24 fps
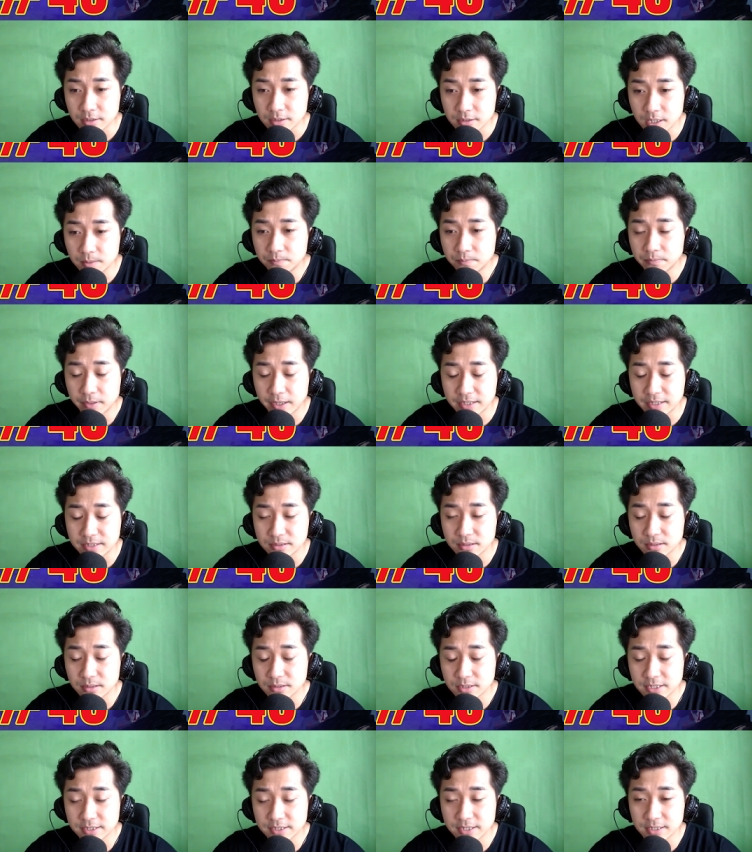Nếu vậy
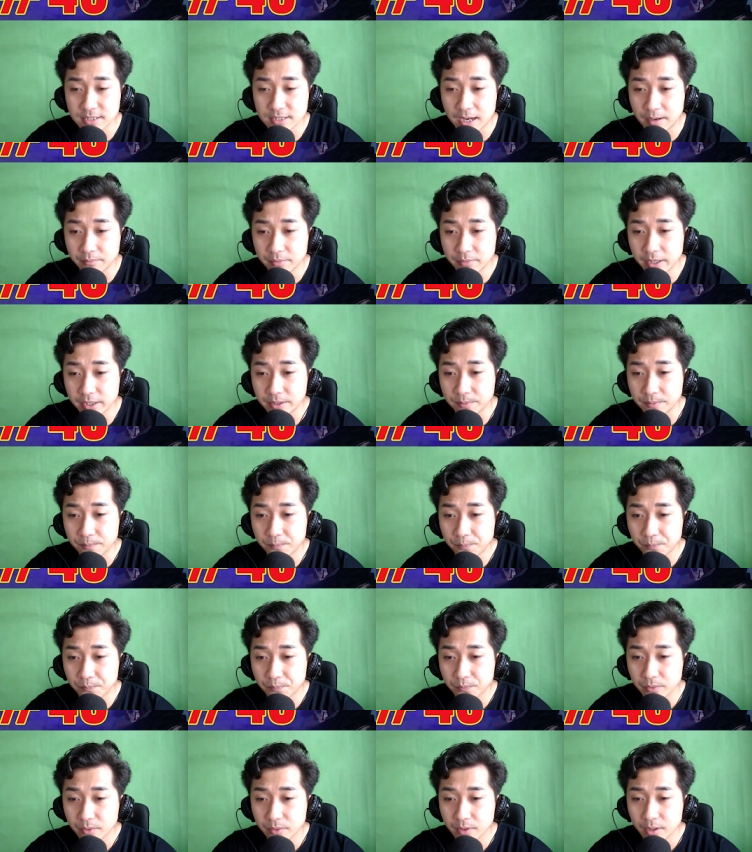không biết lúc nào tớ
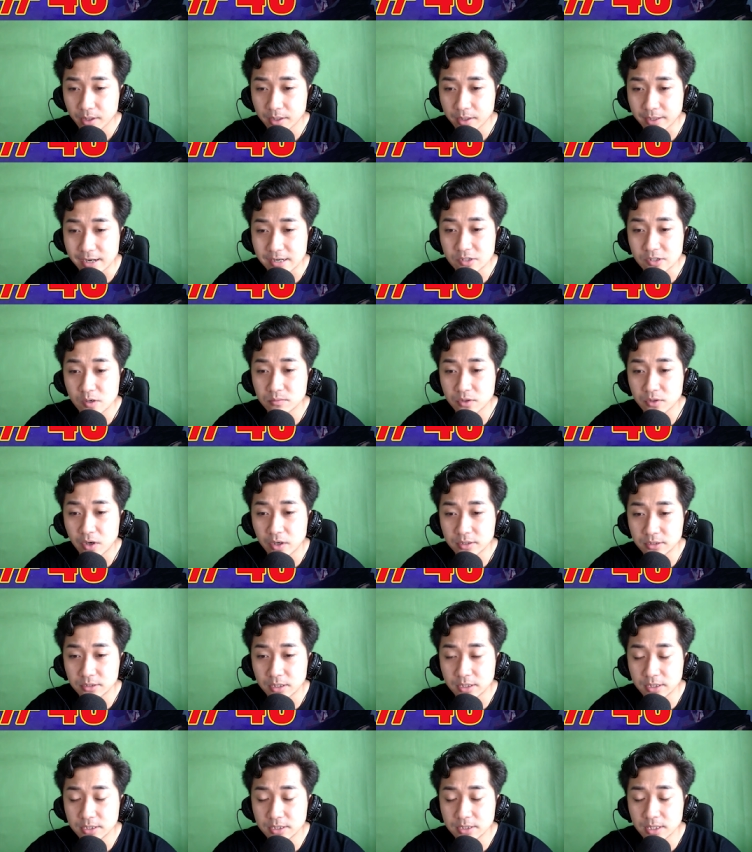mới có thể thăng cấp
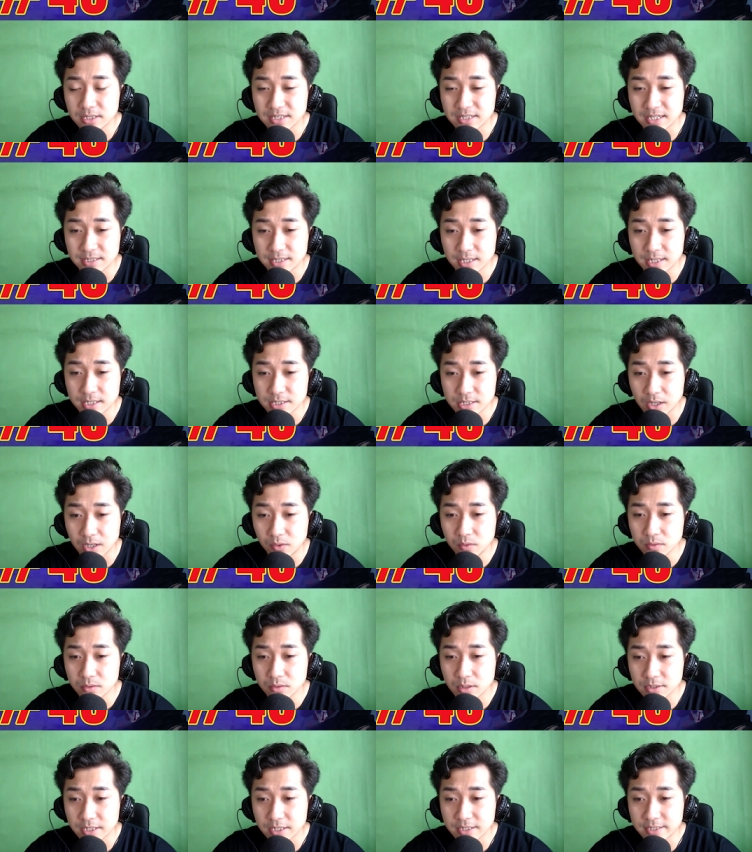lên danh sách tám
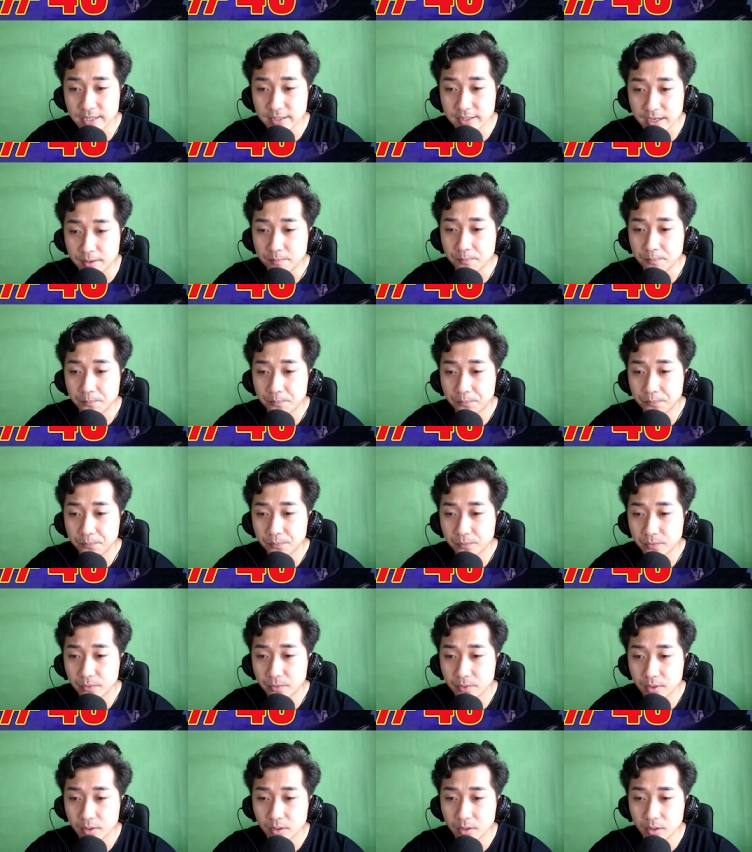đây, càng
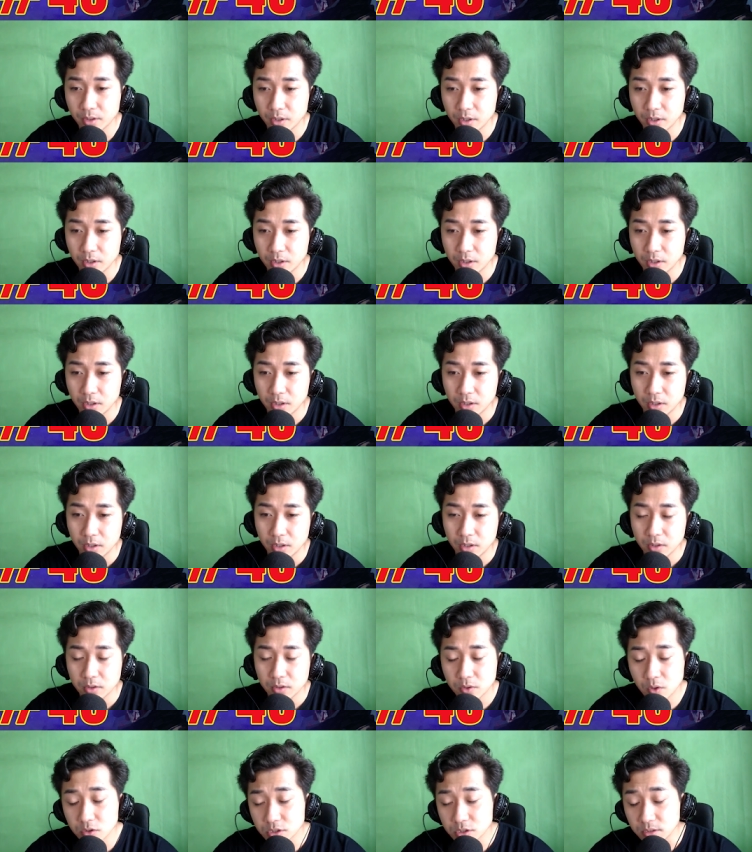không nói tới danh
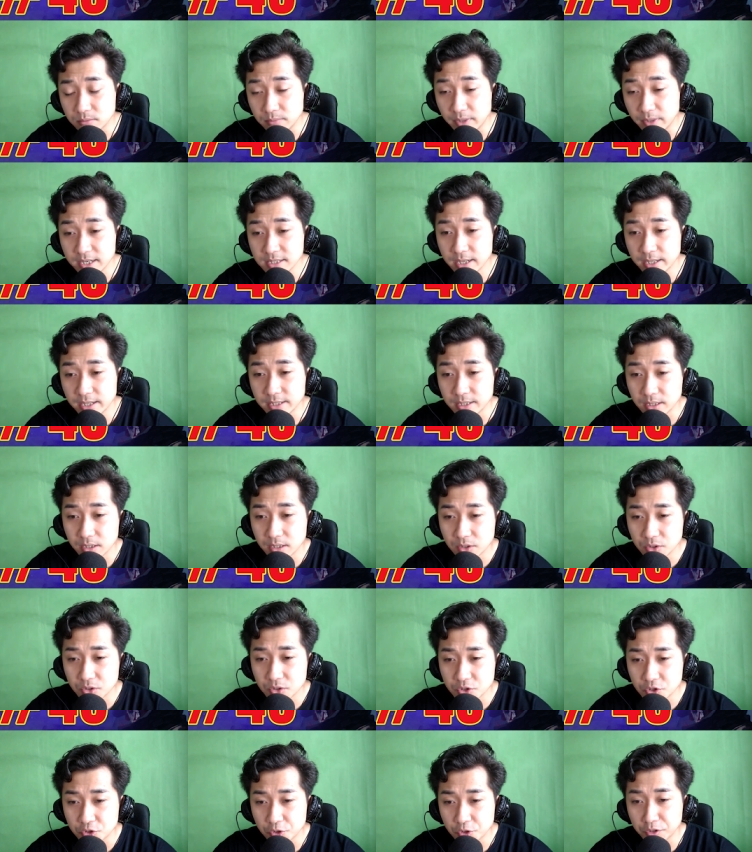sách sáu, danh sách
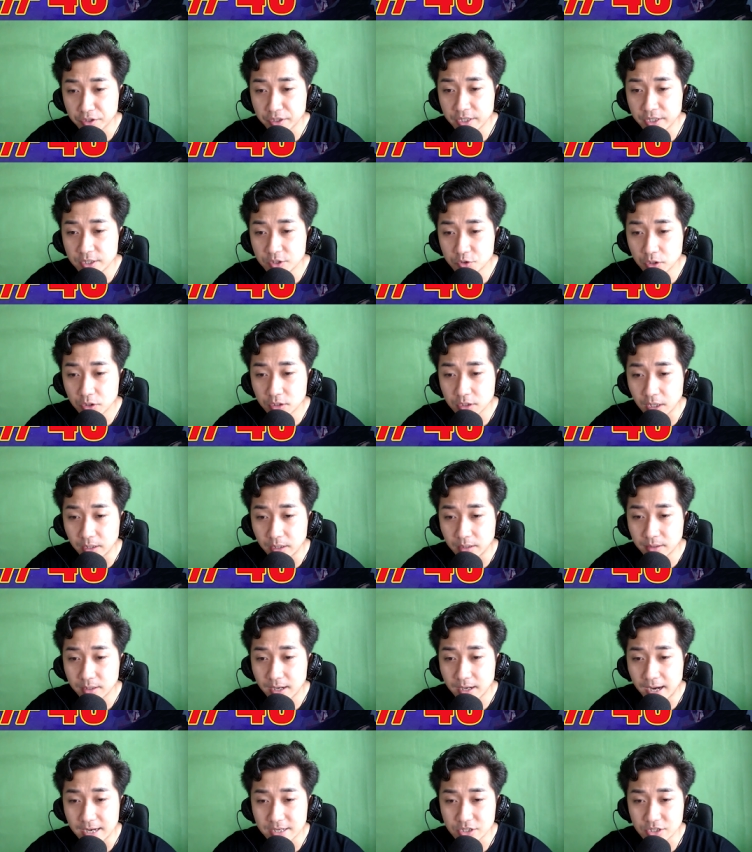năm."
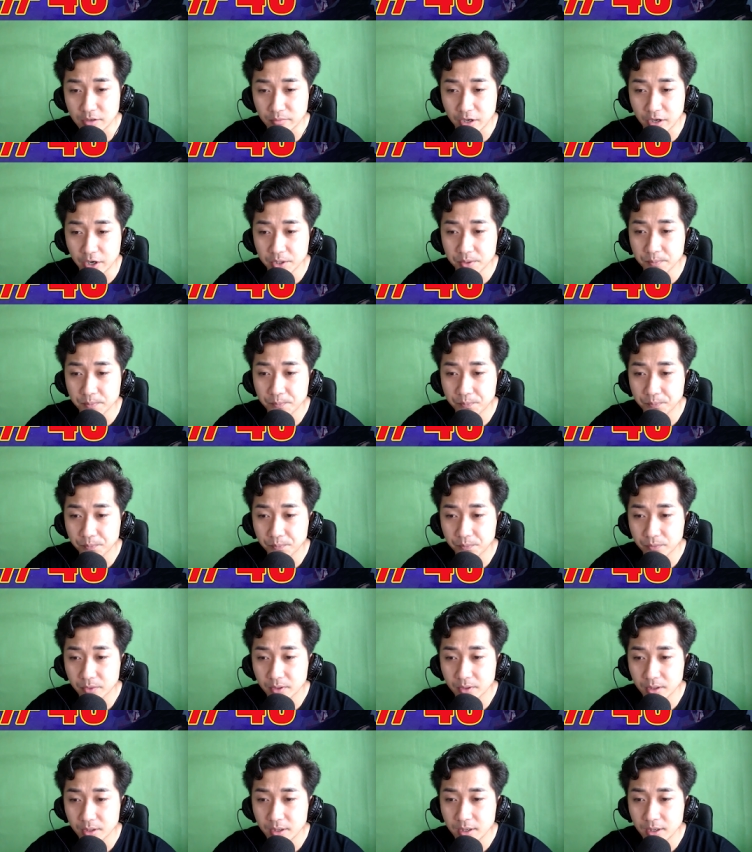Cô dừng mấy
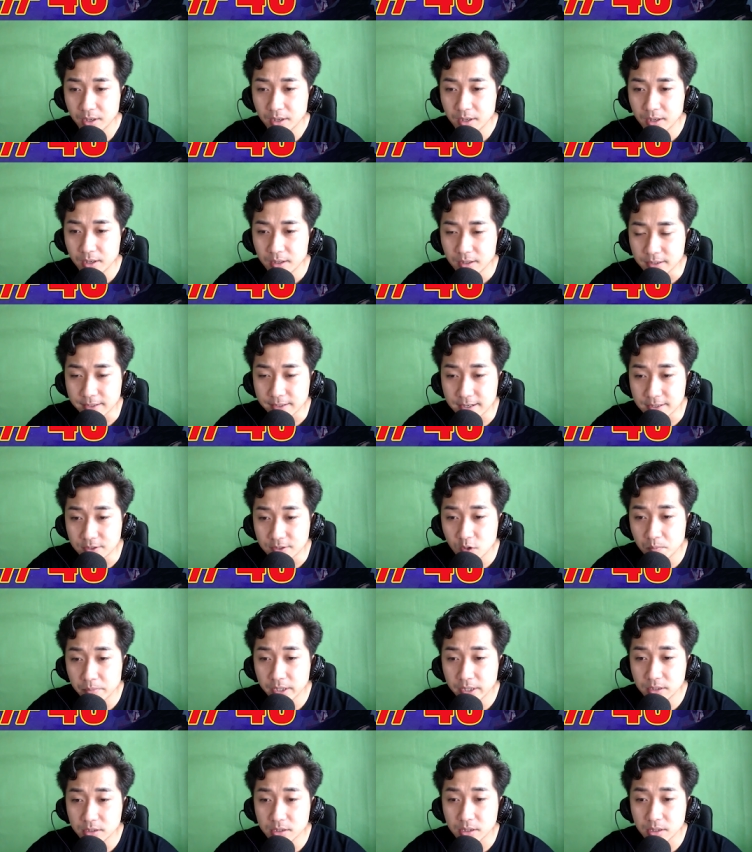giây, suy
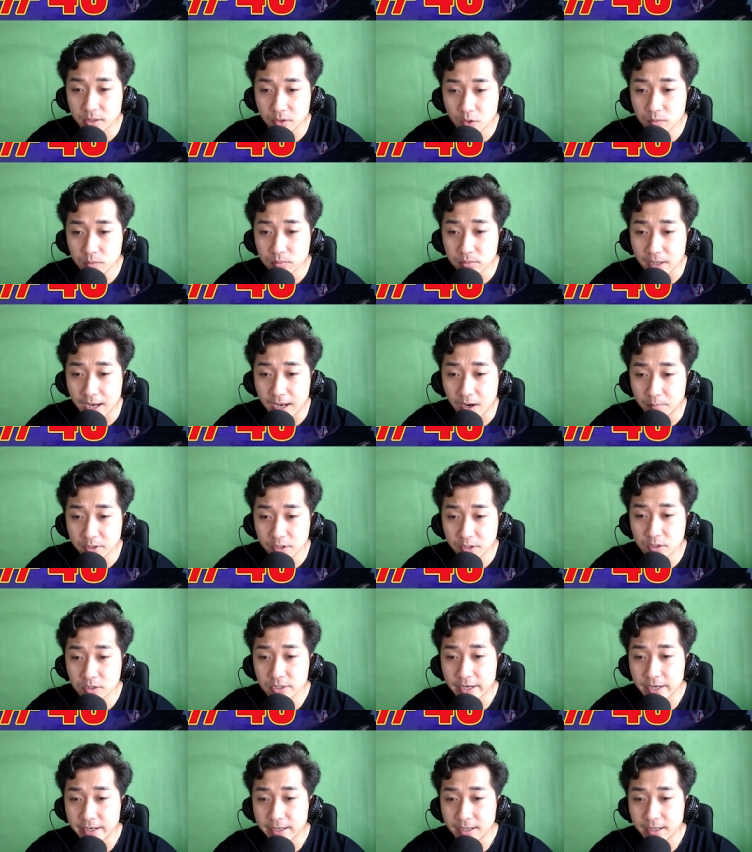nghĩ xuất thần, hạ
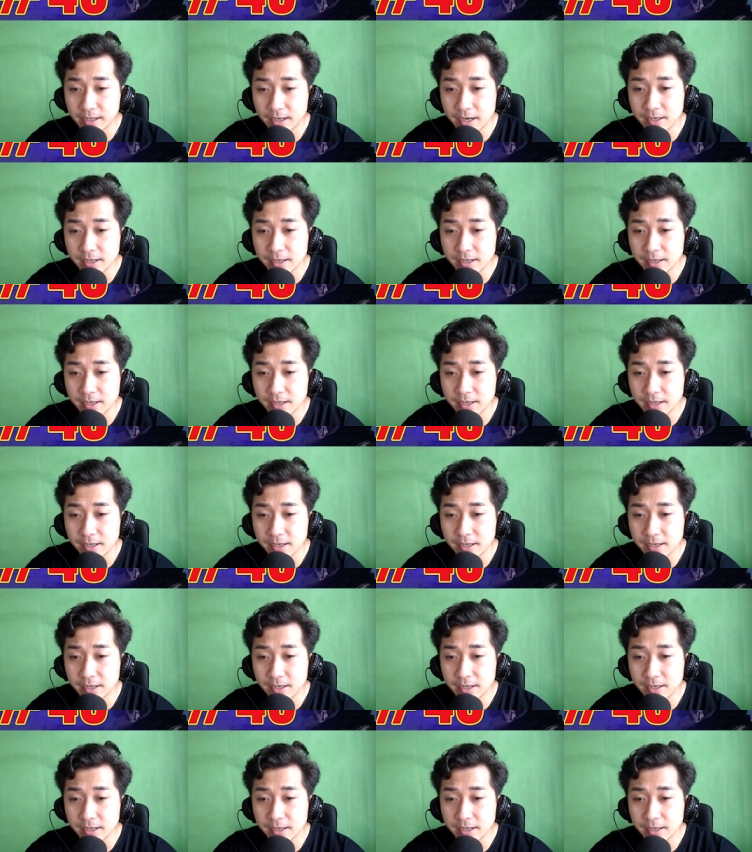giọng nói: